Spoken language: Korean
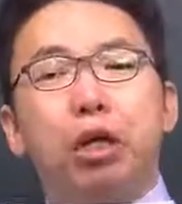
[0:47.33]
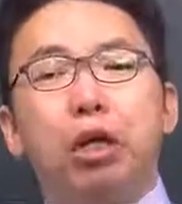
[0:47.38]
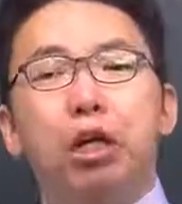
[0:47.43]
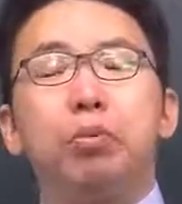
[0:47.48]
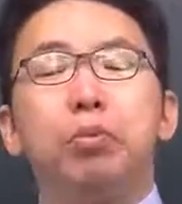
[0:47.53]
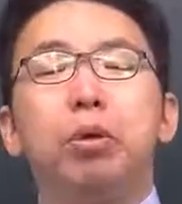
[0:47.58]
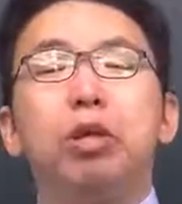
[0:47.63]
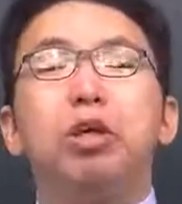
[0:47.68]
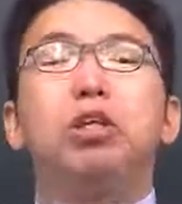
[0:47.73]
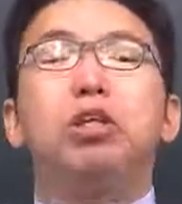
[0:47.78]

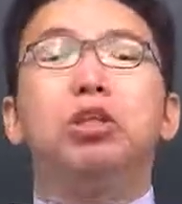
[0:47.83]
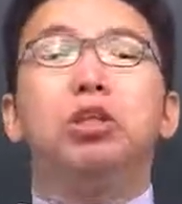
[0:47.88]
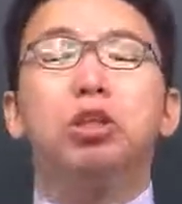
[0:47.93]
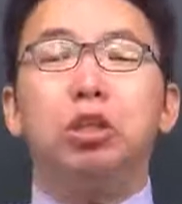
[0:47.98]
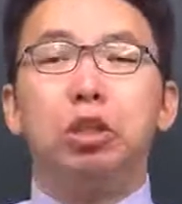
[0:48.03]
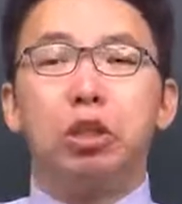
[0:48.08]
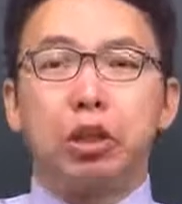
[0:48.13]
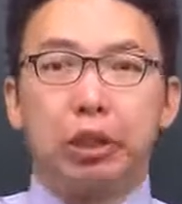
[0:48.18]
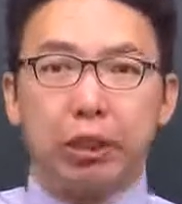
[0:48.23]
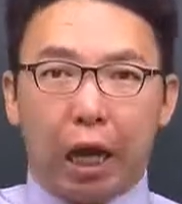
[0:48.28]
그러면
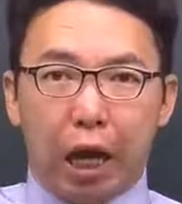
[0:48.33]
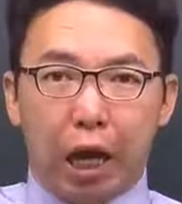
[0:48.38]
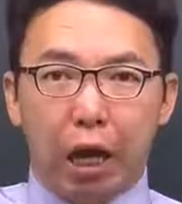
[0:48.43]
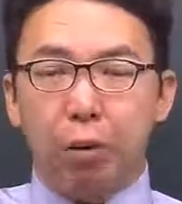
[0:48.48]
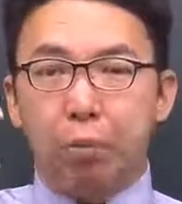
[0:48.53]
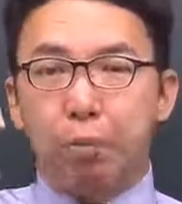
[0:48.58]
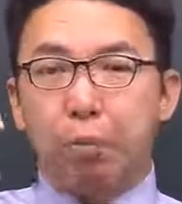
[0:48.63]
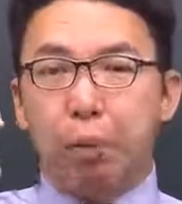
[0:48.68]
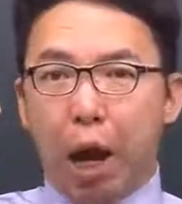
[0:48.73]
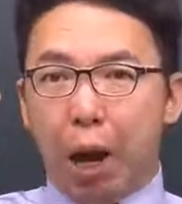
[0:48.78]
그
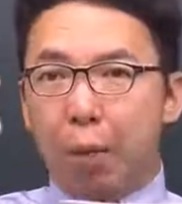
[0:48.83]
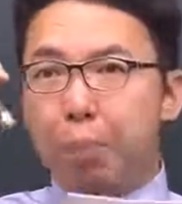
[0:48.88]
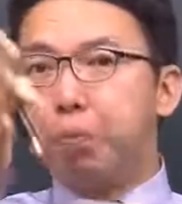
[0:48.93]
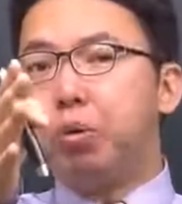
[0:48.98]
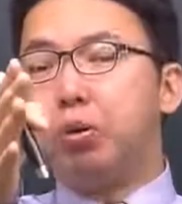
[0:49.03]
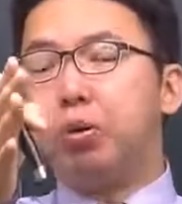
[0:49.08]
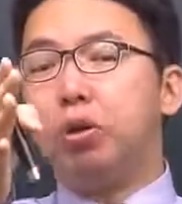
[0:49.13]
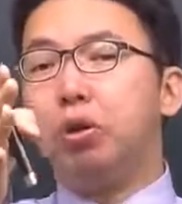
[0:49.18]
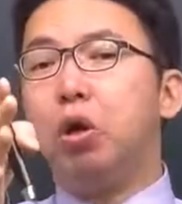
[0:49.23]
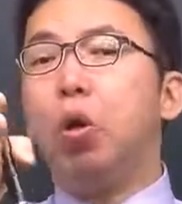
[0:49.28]
다음
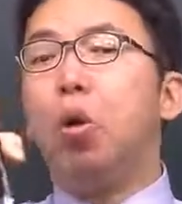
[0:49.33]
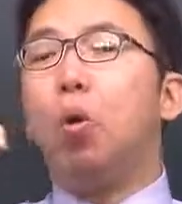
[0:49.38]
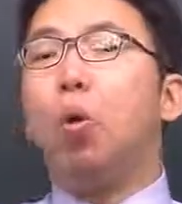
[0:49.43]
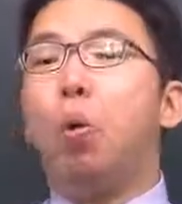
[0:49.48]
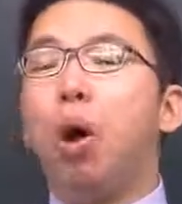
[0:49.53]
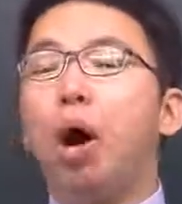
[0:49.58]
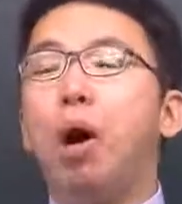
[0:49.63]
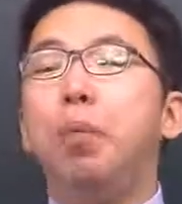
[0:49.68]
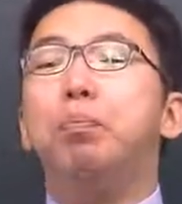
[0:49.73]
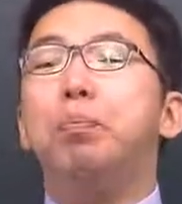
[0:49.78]
앞은
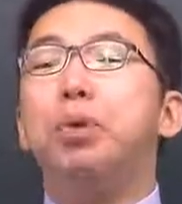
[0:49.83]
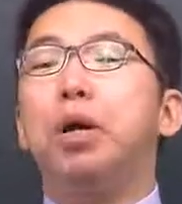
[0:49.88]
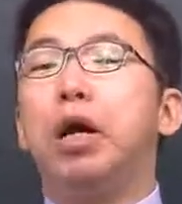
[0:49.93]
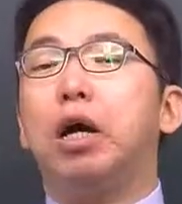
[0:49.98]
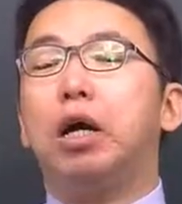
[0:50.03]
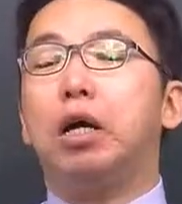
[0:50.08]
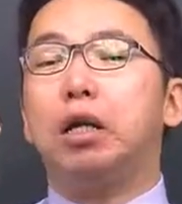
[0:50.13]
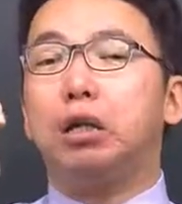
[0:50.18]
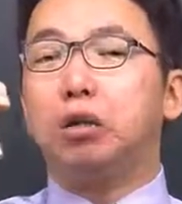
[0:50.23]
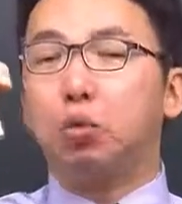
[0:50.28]

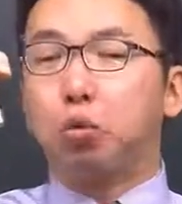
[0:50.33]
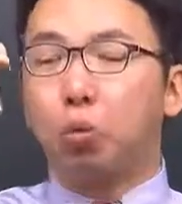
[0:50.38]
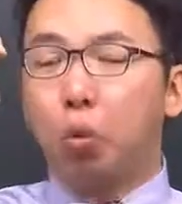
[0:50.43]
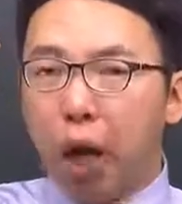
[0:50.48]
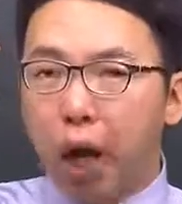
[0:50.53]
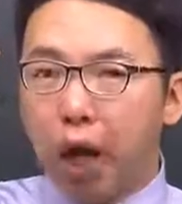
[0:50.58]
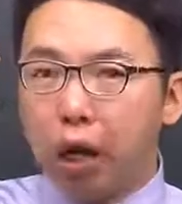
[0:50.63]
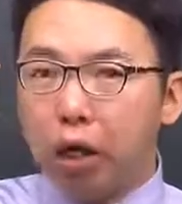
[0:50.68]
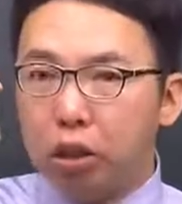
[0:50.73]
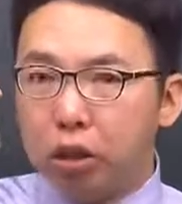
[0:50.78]
5A
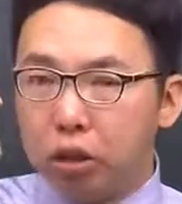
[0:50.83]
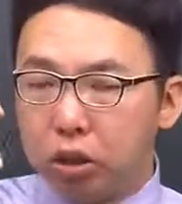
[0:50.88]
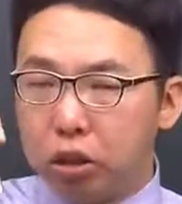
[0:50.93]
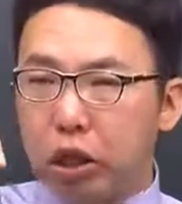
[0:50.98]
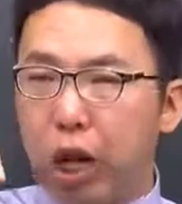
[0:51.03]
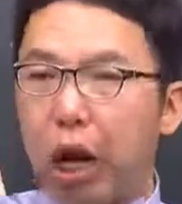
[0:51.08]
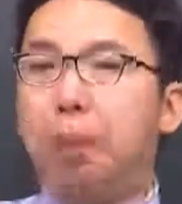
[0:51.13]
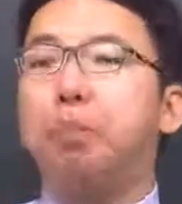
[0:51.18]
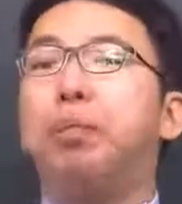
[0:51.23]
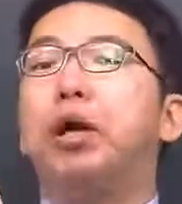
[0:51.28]
과그
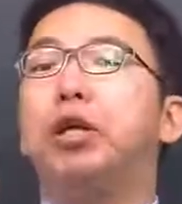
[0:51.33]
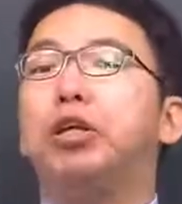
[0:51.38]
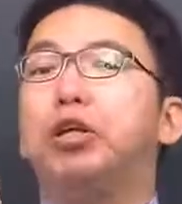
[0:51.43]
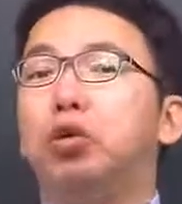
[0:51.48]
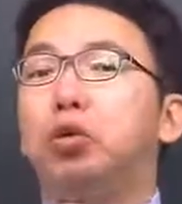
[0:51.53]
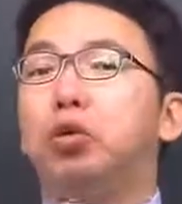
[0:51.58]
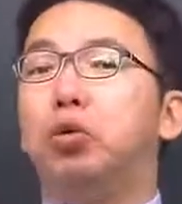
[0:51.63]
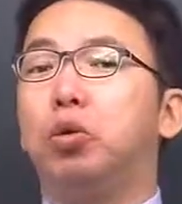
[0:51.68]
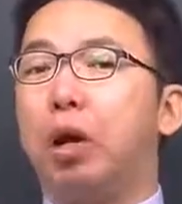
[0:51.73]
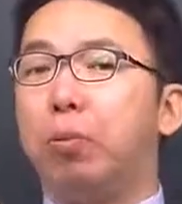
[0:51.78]
앞에
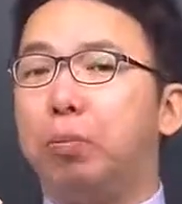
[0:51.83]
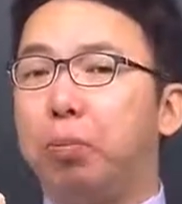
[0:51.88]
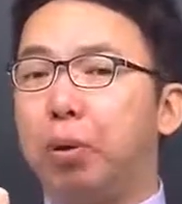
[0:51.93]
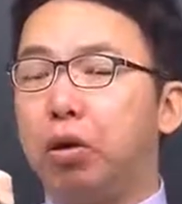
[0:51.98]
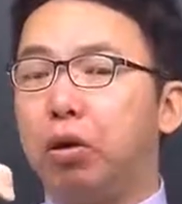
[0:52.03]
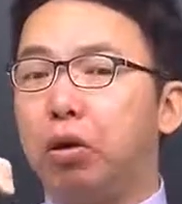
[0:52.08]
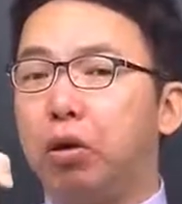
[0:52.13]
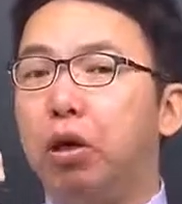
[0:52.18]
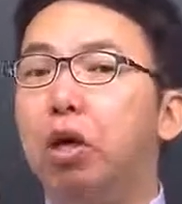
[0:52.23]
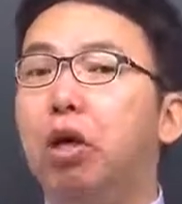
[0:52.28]
전류를 합한
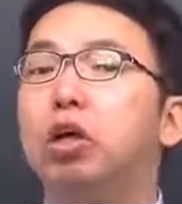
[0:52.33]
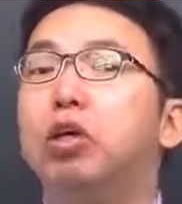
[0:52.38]
거,